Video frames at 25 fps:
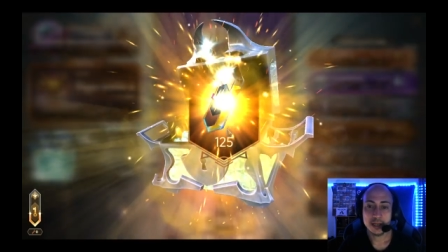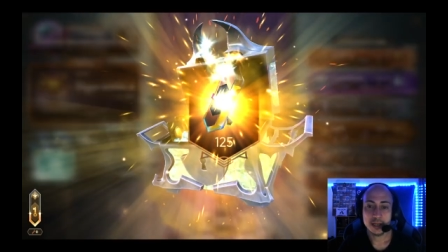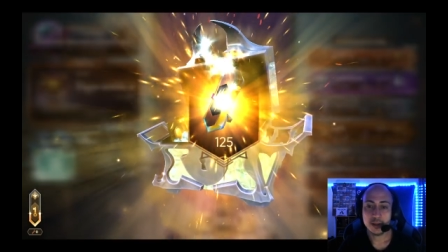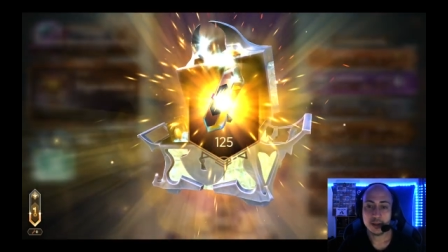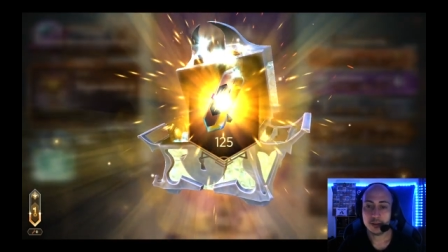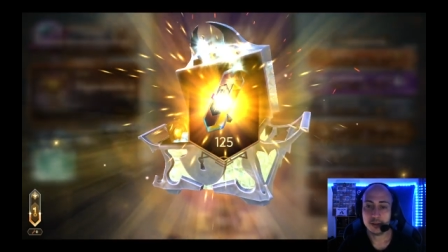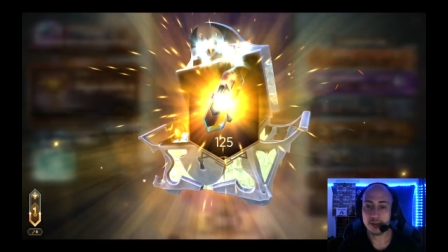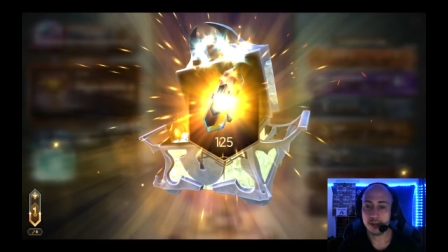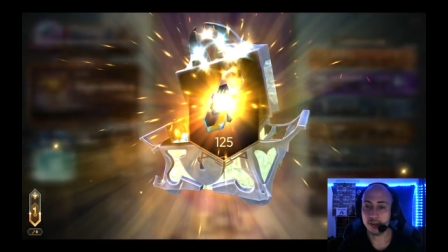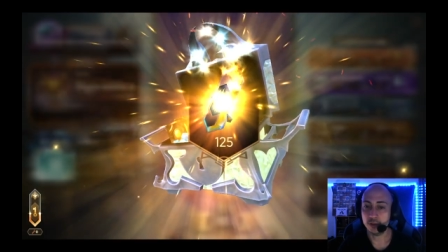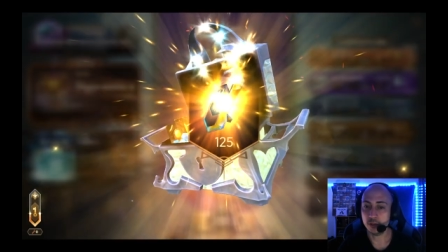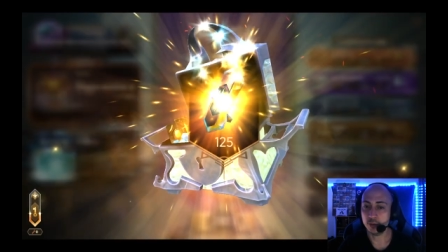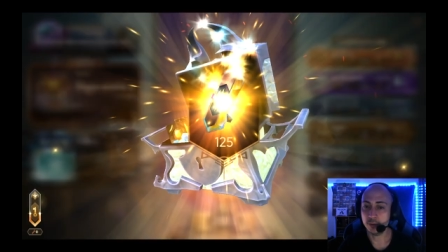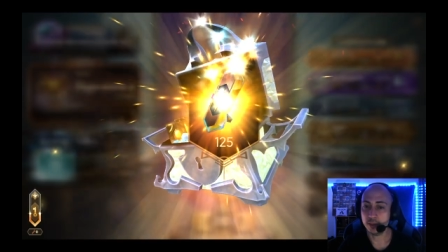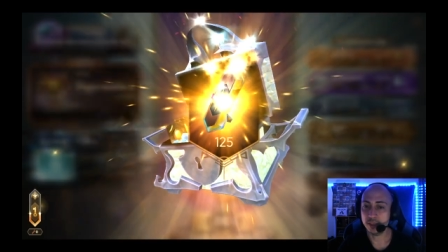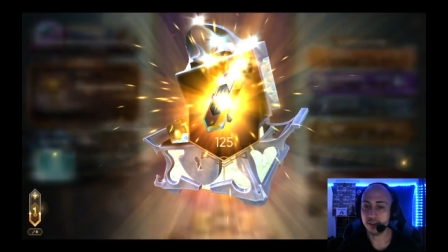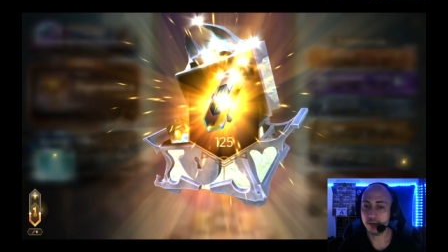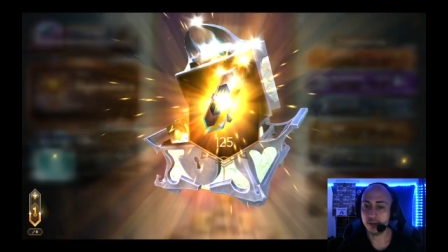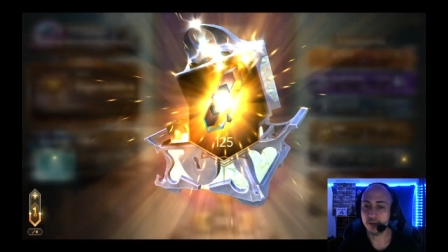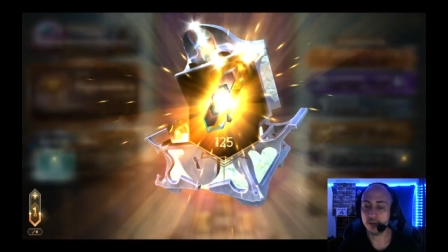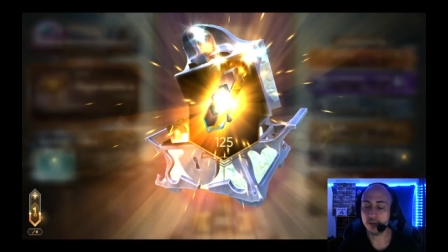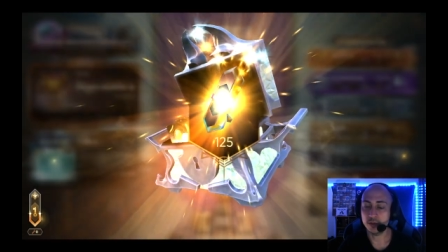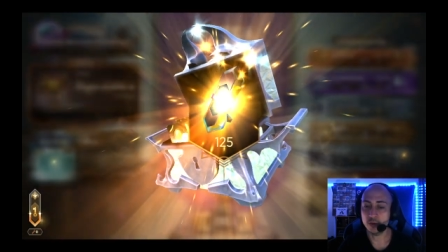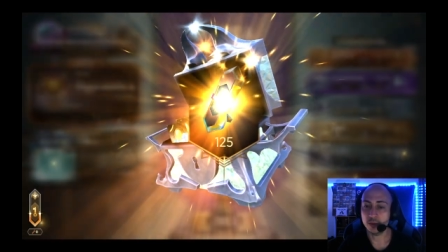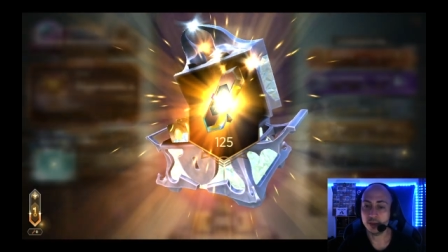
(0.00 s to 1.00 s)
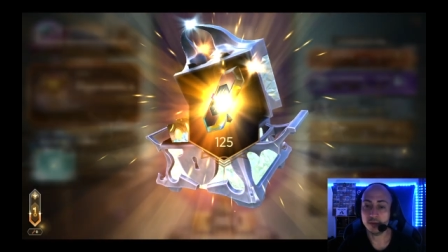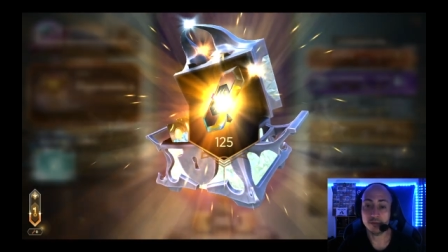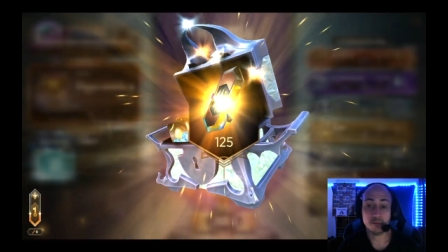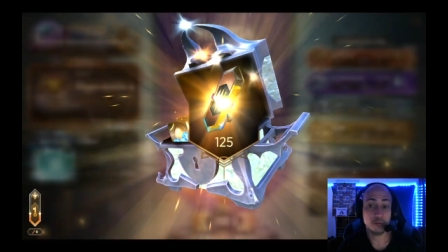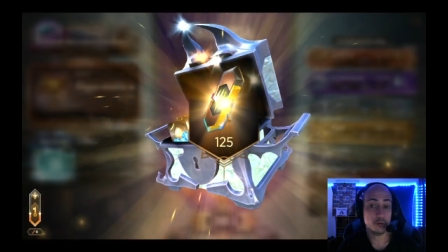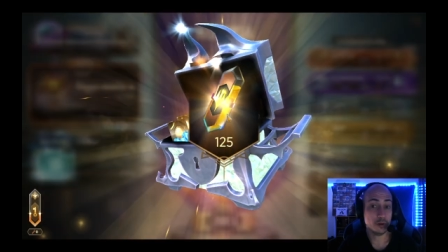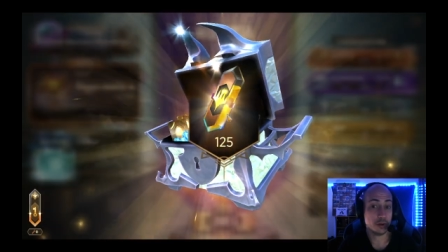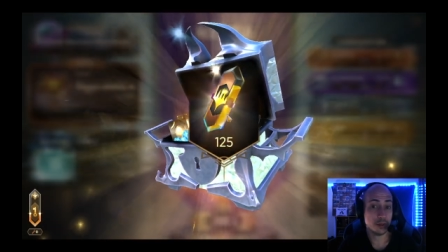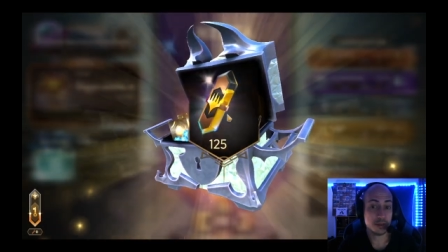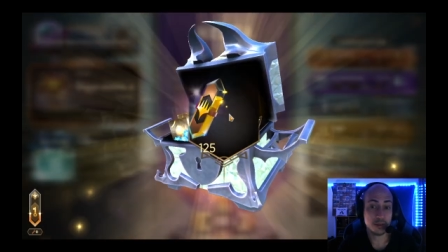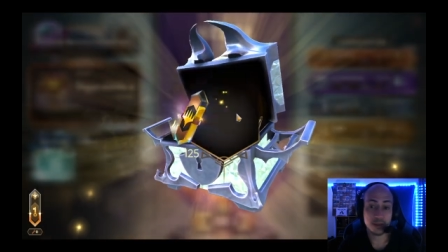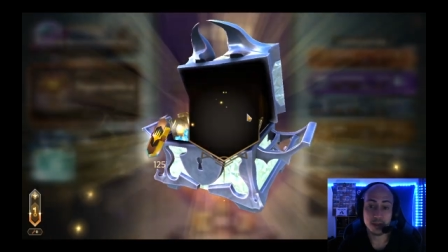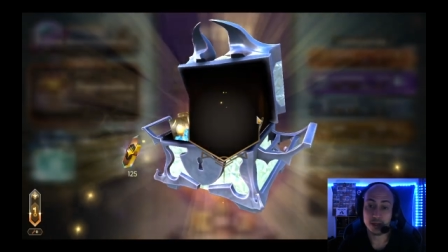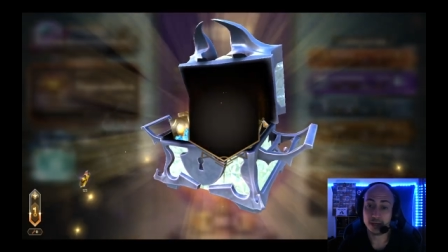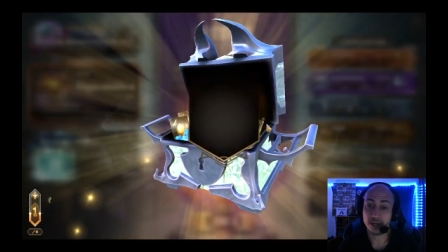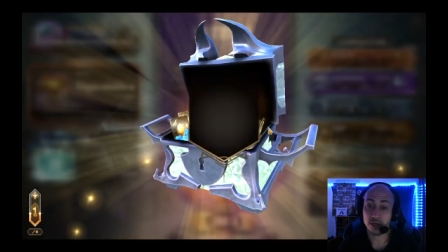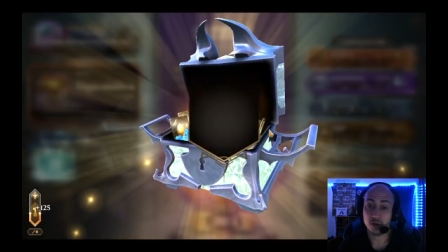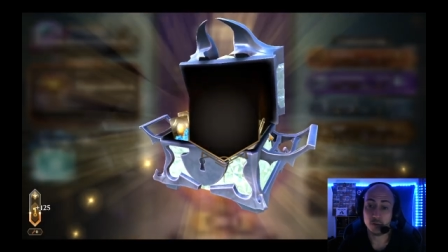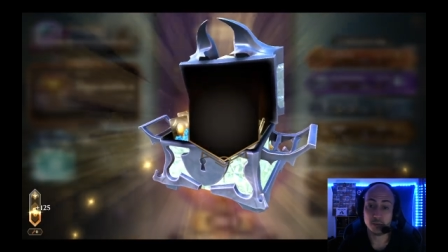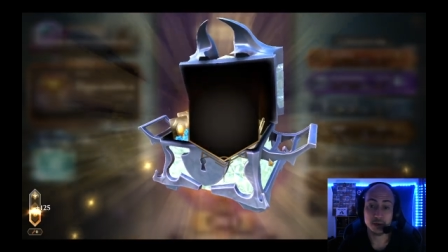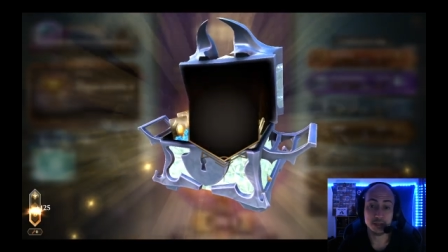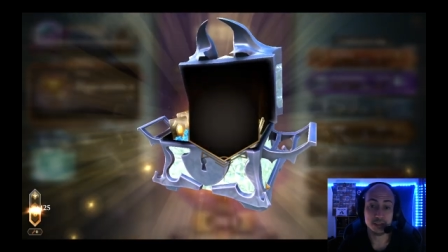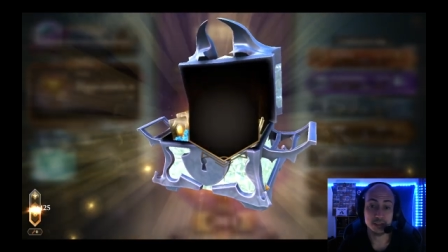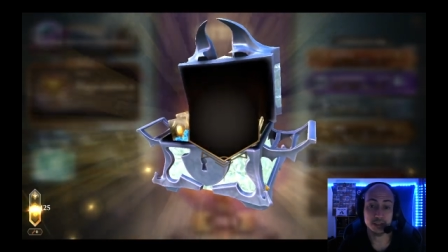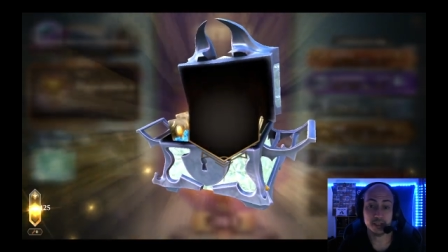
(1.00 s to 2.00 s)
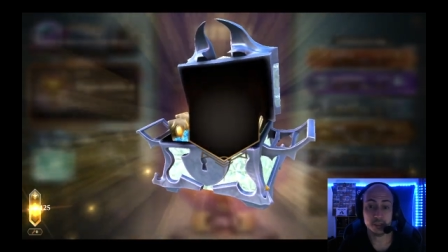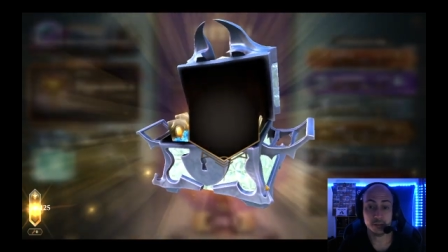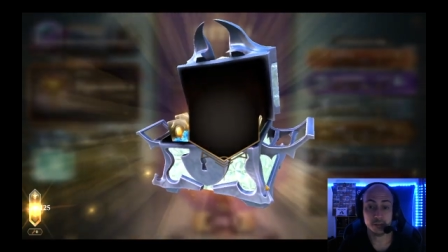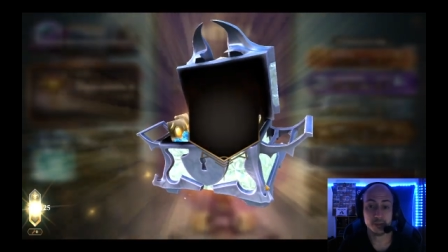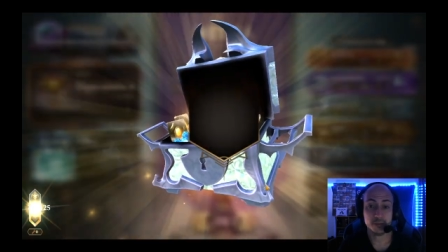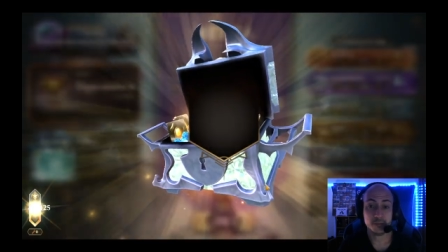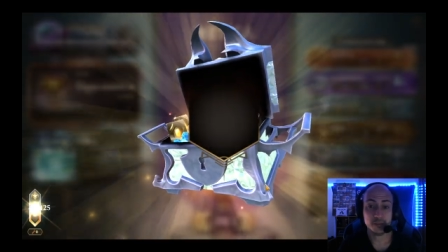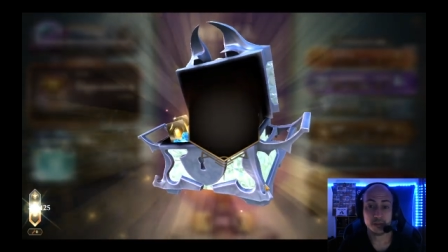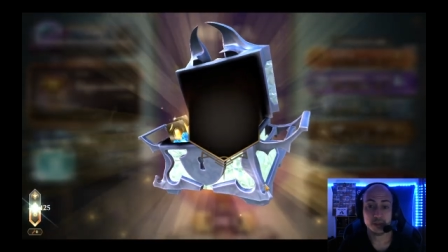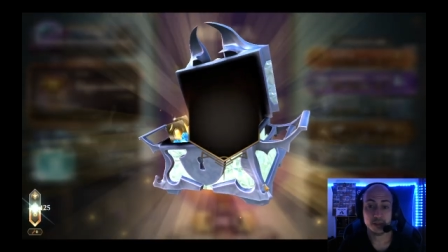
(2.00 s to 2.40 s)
125 de influencia que no me sirve.